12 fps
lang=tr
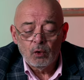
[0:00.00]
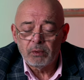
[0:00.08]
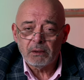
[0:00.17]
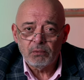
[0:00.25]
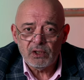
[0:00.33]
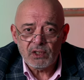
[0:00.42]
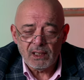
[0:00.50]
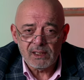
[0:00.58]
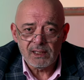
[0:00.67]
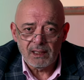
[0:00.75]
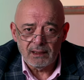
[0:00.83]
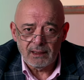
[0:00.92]
Umarım bu içerik
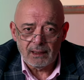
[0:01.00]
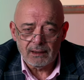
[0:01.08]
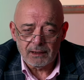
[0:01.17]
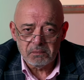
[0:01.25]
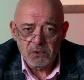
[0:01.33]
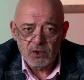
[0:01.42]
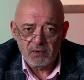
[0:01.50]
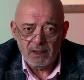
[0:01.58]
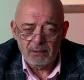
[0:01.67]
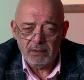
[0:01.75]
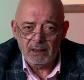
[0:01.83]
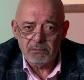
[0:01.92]
sizlere değer katmış
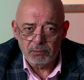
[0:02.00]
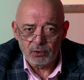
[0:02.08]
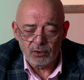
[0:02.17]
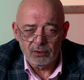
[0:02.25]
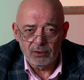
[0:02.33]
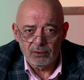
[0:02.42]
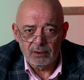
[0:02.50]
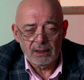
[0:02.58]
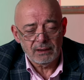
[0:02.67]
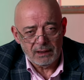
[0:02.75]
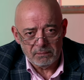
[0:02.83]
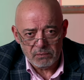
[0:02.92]
ve beğenme butonunu
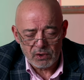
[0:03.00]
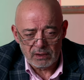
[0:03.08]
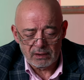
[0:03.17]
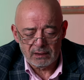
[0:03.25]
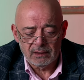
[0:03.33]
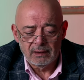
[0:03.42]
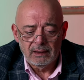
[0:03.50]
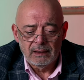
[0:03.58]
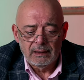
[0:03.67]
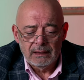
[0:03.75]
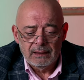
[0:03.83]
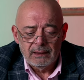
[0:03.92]
hak etmiştir.
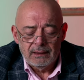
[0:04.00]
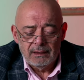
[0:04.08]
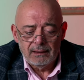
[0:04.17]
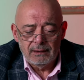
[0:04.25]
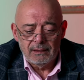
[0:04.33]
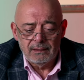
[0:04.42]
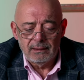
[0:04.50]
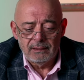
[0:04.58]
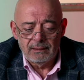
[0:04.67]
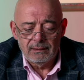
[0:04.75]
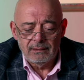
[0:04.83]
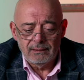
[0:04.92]
Ee,
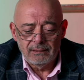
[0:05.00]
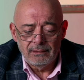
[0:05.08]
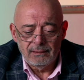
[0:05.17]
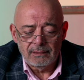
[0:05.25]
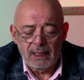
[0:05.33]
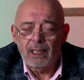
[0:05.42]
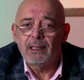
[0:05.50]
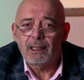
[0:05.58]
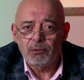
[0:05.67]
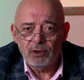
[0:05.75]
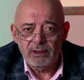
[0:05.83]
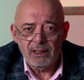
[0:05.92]
hala
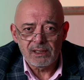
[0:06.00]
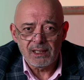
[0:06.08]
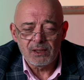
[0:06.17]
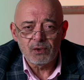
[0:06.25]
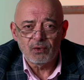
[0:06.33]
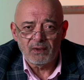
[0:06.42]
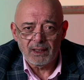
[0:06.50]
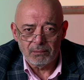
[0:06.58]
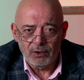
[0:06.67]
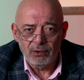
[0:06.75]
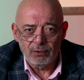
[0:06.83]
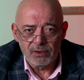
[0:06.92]
abone değilseniz lütfen
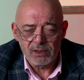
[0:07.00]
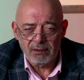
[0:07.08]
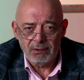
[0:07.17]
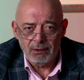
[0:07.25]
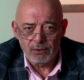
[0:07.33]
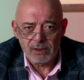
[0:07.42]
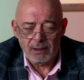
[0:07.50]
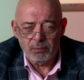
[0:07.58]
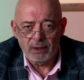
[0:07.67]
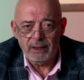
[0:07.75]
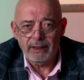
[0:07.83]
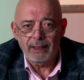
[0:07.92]
abone olun sevgili dostlar.
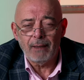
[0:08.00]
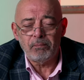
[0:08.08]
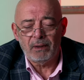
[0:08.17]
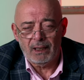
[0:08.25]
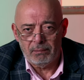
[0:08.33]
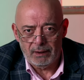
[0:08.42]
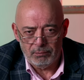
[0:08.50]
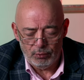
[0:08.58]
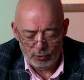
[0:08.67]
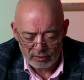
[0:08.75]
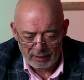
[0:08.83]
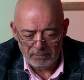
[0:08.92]
Bu aileyi hep beraber
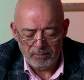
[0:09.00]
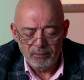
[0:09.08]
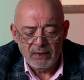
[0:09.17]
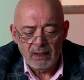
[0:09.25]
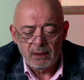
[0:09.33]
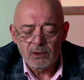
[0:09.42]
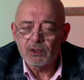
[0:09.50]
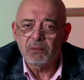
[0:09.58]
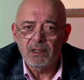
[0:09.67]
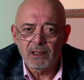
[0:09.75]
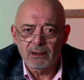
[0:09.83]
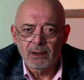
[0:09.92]
büyütelim.
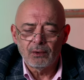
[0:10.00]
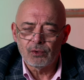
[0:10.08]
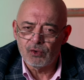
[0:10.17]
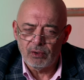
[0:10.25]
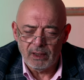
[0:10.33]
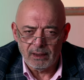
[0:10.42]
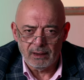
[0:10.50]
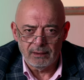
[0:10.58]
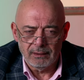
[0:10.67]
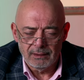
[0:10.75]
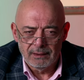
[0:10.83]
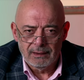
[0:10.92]
Şimdilik huzur ile
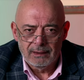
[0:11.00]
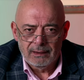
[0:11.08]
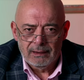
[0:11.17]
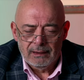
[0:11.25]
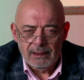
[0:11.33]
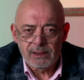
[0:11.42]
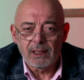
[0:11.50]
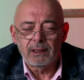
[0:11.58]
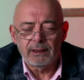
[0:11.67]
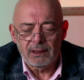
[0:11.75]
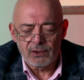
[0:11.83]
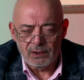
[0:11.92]
kalın.
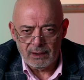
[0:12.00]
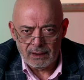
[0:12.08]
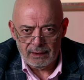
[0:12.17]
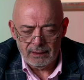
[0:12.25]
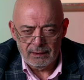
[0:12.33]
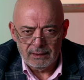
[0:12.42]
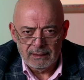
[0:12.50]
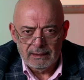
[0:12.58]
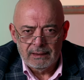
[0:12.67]
Sağlık içinde kalın.